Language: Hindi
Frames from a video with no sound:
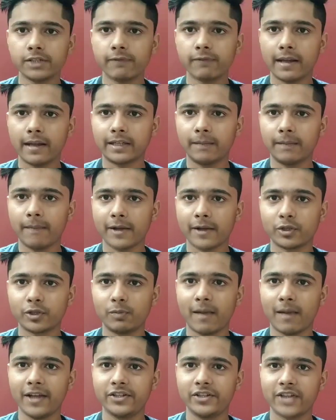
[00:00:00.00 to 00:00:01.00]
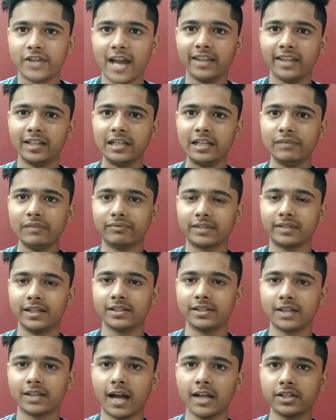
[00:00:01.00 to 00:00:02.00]
वेलकम बैक टू माई चैनल
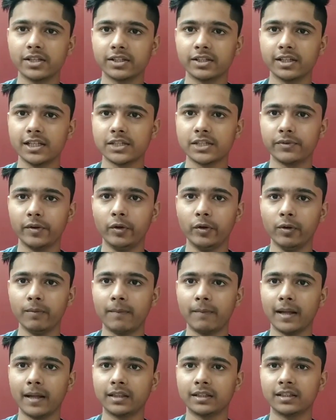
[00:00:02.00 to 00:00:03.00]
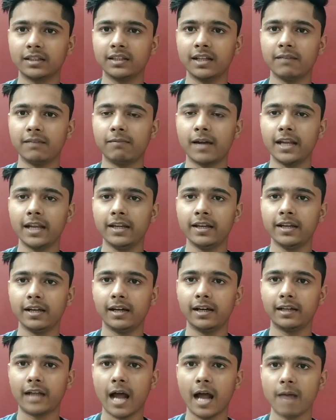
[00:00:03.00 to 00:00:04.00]
फ्रेंड्स आज की इस वीडियो में बात करने वाले हैं
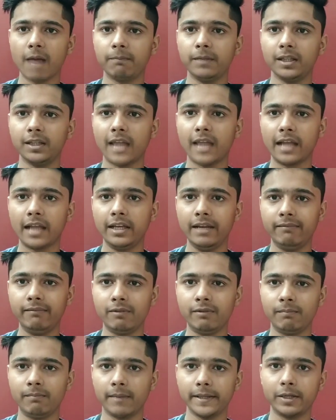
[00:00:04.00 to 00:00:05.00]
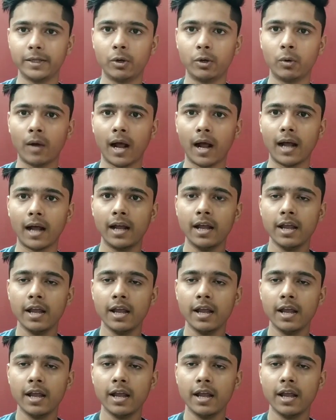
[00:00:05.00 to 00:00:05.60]
अगर आप भी दिल्ली मुंबई गोवा